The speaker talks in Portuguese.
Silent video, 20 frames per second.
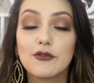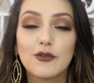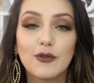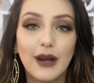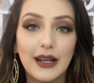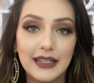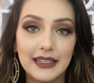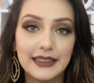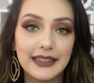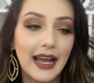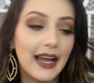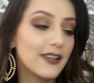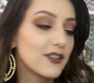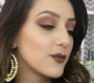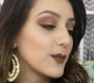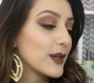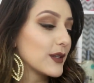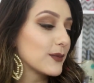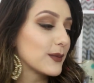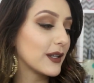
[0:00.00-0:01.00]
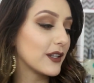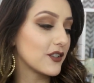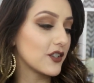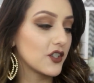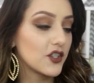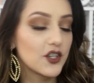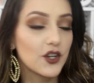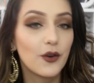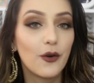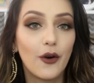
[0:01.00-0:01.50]
de qualidade mesmo que a
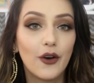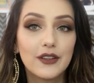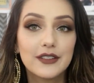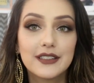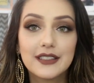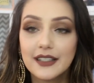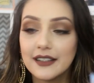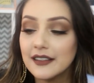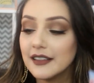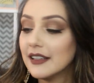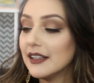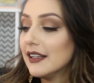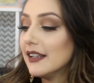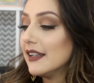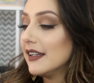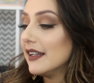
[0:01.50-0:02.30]
gente gosta,